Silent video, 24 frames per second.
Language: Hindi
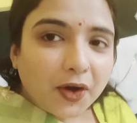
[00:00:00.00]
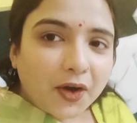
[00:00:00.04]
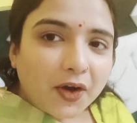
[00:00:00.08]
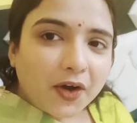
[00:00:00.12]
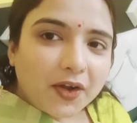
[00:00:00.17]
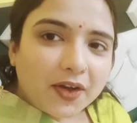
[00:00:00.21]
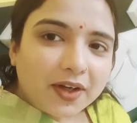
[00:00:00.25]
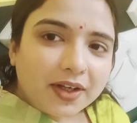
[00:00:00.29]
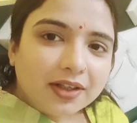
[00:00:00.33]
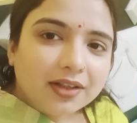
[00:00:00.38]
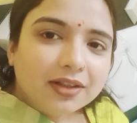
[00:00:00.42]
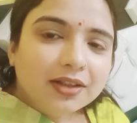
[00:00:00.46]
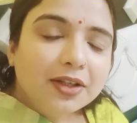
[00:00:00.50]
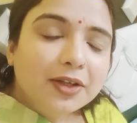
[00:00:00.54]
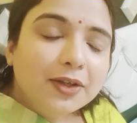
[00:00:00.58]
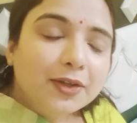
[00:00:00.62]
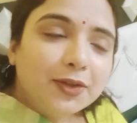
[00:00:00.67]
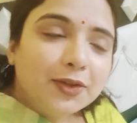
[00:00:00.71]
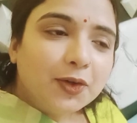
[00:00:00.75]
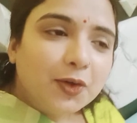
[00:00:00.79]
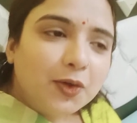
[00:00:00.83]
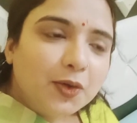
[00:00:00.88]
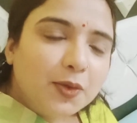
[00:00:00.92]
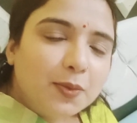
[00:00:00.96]
और
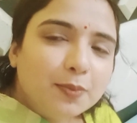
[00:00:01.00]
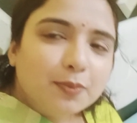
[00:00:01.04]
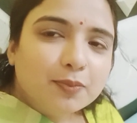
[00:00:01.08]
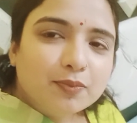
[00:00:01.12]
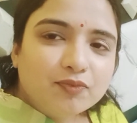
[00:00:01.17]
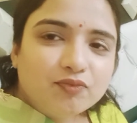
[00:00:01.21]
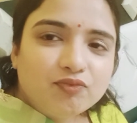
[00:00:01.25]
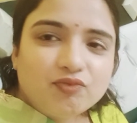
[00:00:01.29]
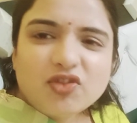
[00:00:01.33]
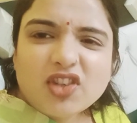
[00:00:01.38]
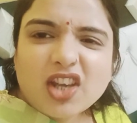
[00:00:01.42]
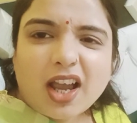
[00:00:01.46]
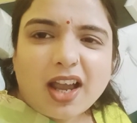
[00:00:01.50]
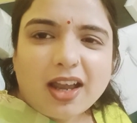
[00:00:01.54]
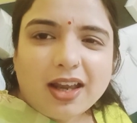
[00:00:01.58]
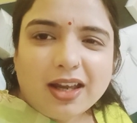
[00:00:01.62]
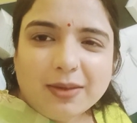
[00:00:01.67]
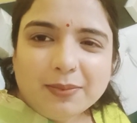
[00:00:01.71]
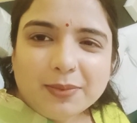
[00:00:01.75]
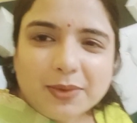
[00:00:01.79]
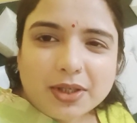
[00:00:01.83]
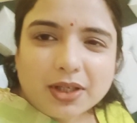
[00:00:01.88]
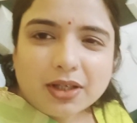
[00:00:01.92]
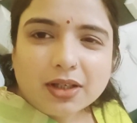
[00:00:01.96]
तो चाय
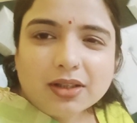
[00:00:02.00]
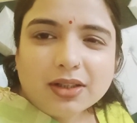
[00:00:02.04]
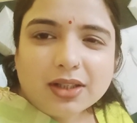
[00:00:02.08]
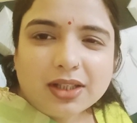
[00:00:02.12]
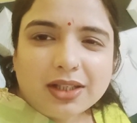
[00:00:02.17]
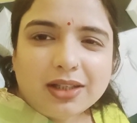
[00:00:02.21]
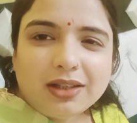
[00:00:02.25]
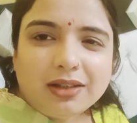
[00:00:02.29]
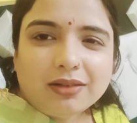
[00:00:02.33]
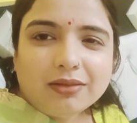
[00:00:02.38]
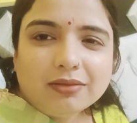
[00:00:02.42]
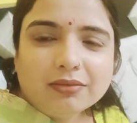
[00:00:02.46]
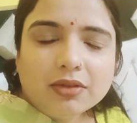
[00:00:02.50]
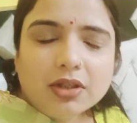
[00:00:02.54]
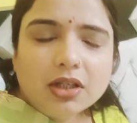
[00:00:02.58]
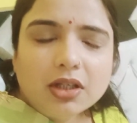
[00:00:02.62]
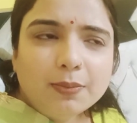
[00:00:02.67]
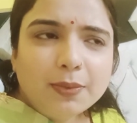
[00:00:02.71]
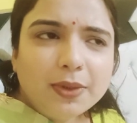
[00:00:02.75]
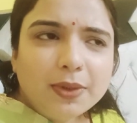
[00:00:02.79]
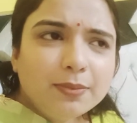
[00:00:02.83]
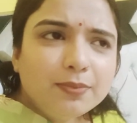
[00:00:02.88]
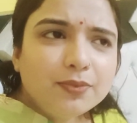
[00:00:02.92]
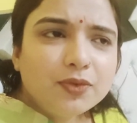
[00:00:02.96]
बिना नहीं
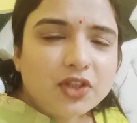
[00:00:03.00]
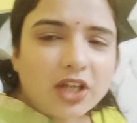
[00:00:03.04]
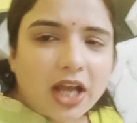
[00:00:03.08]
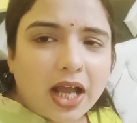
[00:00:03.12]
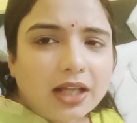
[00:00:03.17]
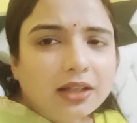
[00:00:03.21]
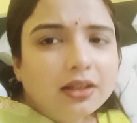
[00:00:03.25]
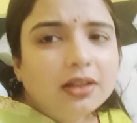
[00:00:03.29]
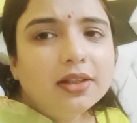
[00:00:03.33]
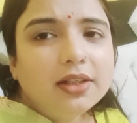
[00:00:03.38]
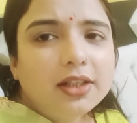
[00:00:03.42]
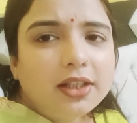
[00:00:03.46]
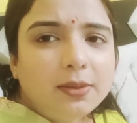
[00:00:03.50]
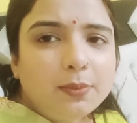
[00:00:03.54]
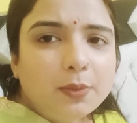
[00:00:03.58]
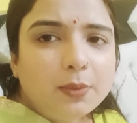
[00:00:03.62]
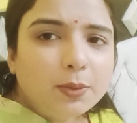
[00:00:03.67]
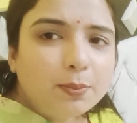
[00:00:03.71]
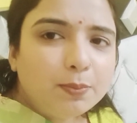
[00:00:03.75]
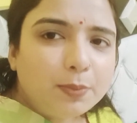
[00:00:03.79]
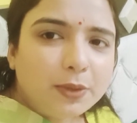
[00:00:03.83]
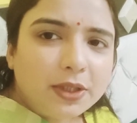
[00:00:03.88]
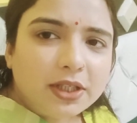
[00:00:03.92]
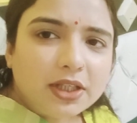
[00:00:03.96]
मतलब ज़्यादा नहीं
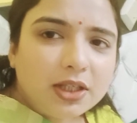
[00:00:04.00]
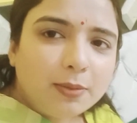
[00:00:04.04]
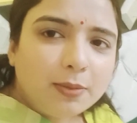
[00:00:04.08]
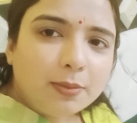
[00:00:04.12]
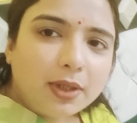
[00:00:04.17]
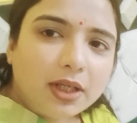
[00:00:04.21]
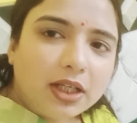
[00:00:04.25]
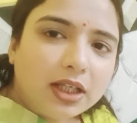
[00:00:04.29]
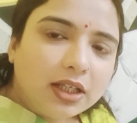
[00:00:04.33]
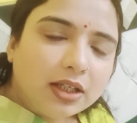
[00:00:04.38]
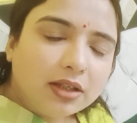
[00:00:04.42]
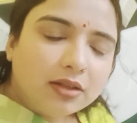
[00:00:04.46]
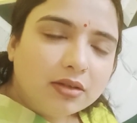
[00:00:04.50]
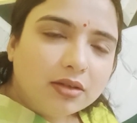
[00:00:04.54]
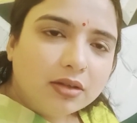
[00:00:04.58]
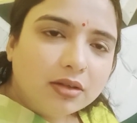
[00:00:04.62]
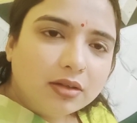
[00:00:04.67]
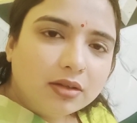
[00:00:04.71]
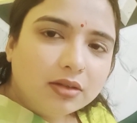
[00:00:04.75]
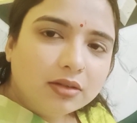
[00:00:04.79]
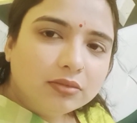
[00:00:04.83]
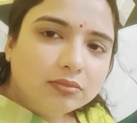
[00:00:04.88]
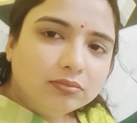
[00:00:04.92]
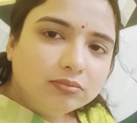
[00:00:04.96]
मैं पीती हुई लेकिन
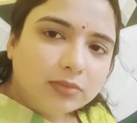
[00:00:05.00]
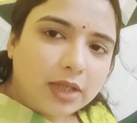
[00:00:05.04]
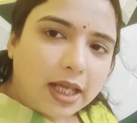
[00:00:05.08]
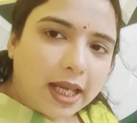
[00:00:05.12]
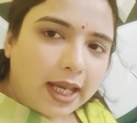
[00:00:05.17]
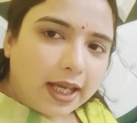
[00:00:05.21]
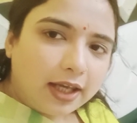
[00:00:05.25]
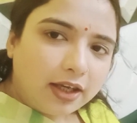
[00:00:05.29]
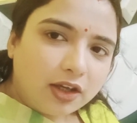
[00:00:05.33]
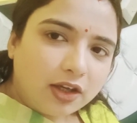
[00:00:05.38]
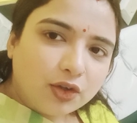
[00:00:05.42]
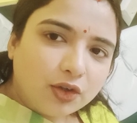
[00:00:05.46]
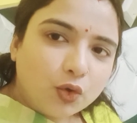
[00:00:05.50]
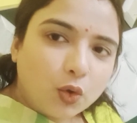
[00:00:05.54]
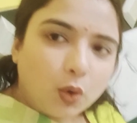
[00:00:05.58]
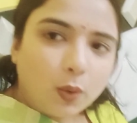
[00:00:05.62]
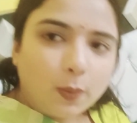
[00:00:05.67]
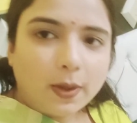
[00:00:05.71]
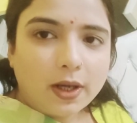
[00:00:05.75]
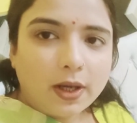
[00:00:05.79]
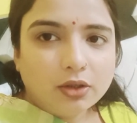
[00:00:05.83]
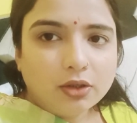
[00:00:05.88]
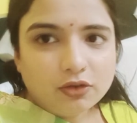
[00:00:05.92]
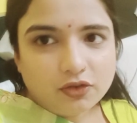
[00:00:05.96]
एक या दो
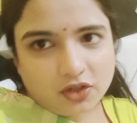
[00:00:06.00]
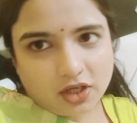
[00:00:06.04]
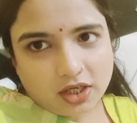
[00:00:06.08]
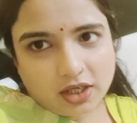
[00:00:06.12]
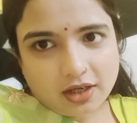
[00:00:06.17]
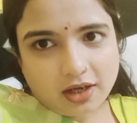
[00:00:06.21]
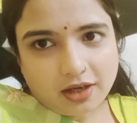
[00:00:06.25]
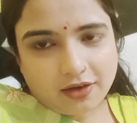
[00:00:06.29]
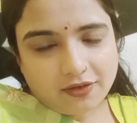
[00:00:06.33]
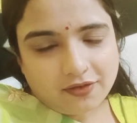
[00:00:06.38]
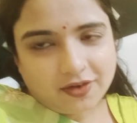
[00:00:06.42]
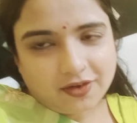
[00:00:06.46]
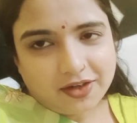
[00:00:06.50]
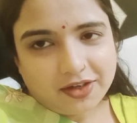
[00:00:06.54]
बार तो चाहिए ही